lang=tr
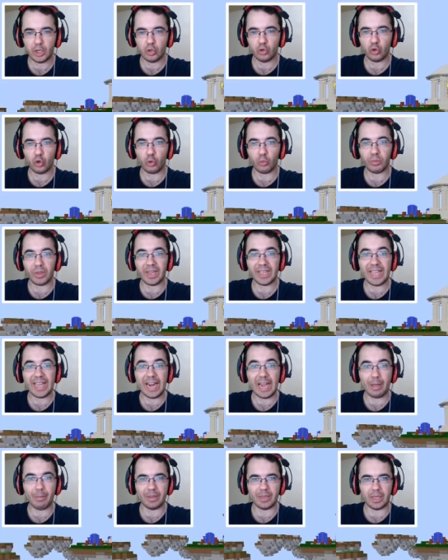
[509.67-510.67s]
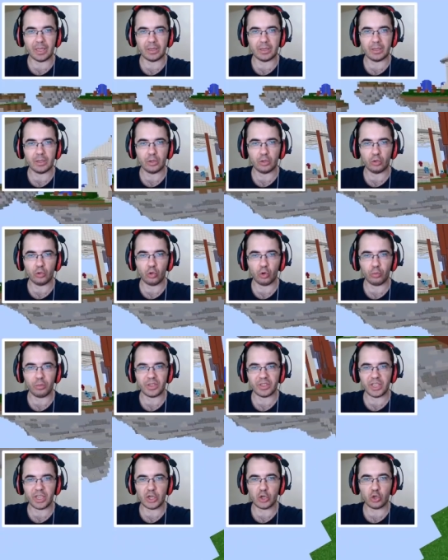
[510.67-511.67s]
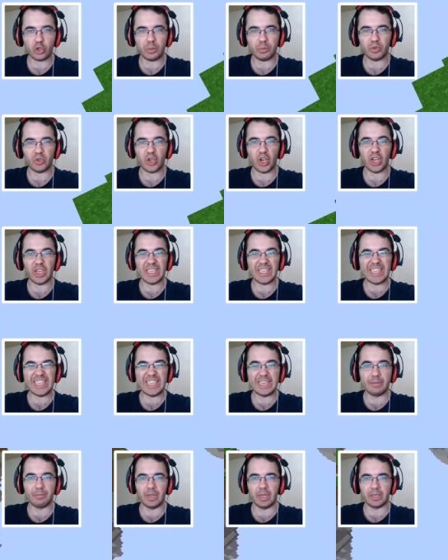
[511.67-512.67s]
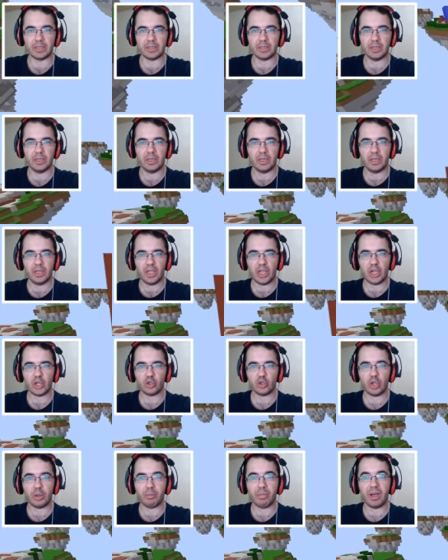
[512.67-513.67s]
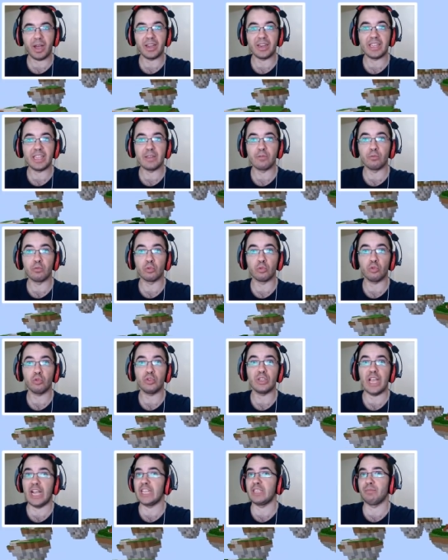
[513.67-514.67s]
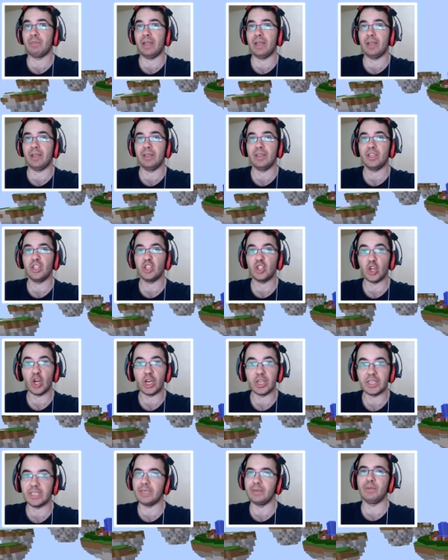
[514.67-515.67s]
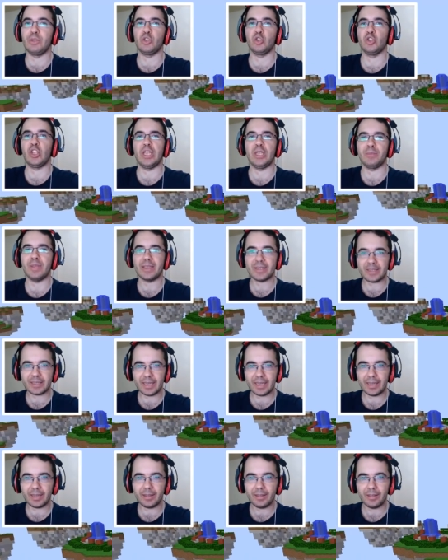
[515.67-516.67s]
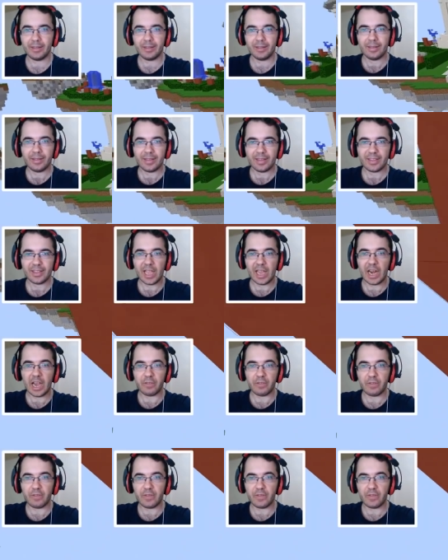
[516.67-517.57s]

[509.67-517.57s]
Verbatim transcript: Yorumlara gel Ahmet Han. Yorum yaz. Eşo dayım canı 20 yaz. Eşo dayı baniye vurdun yazma. Canı 20 Eşo dayım yaz ki telafi